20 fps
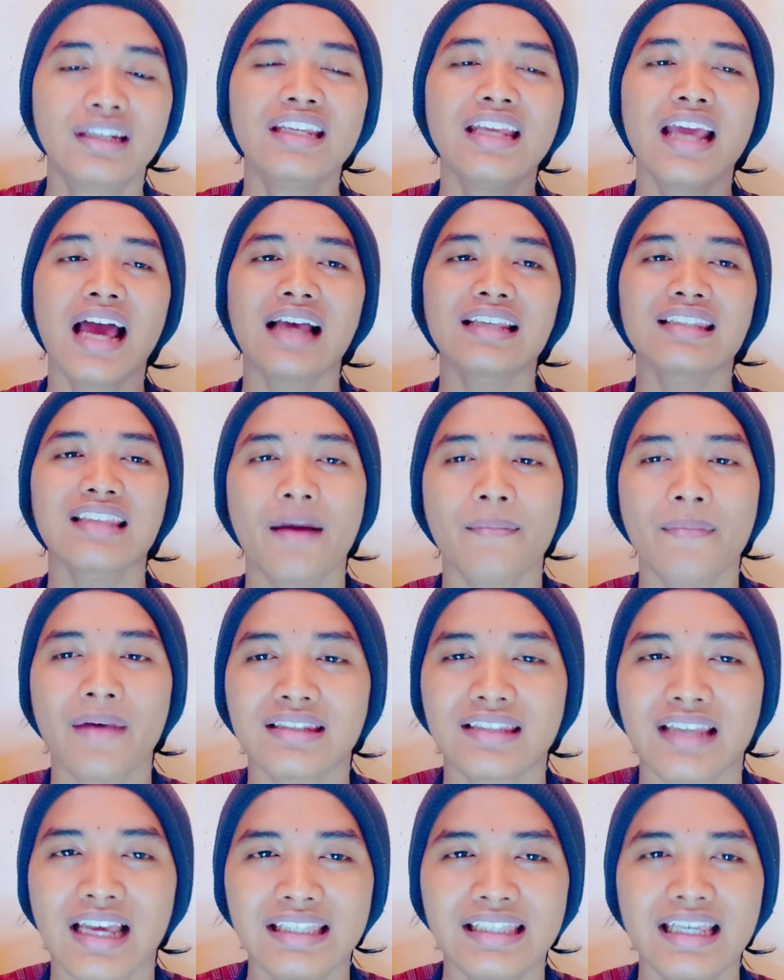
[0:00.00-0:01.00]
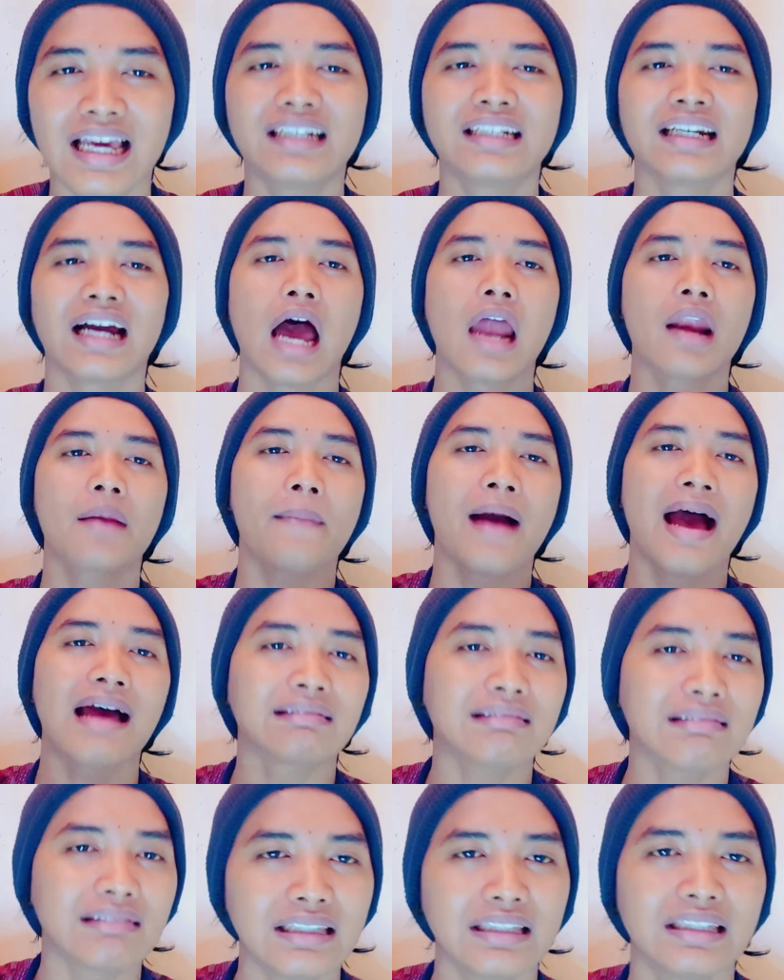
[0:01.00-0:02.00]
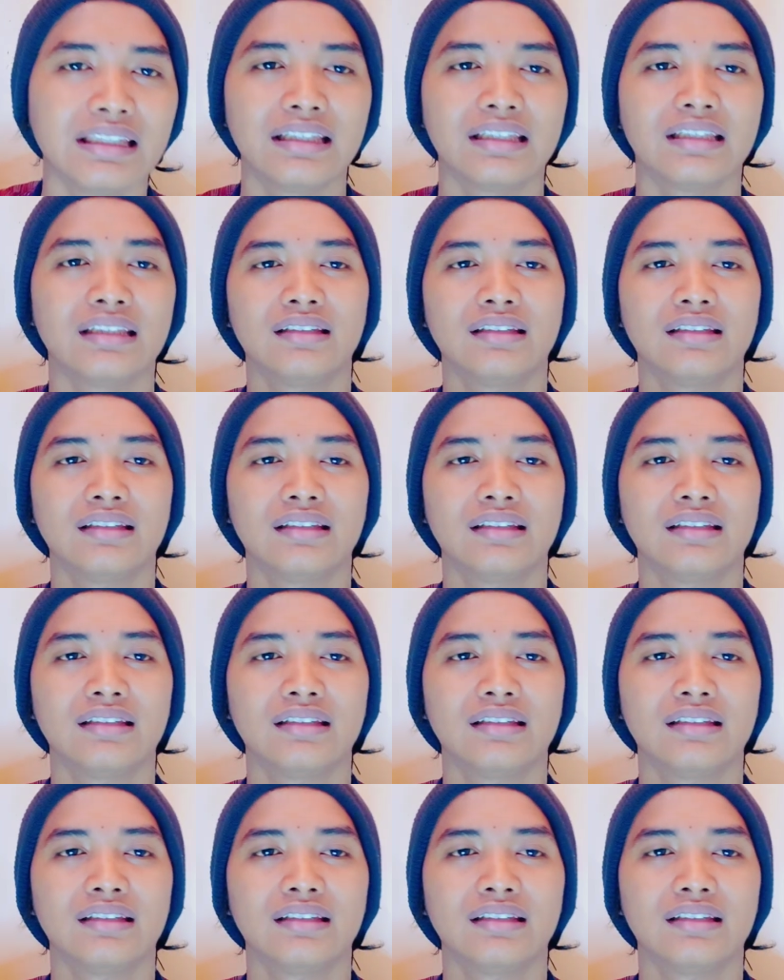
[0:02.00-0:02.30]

dia sama saja dengan mati.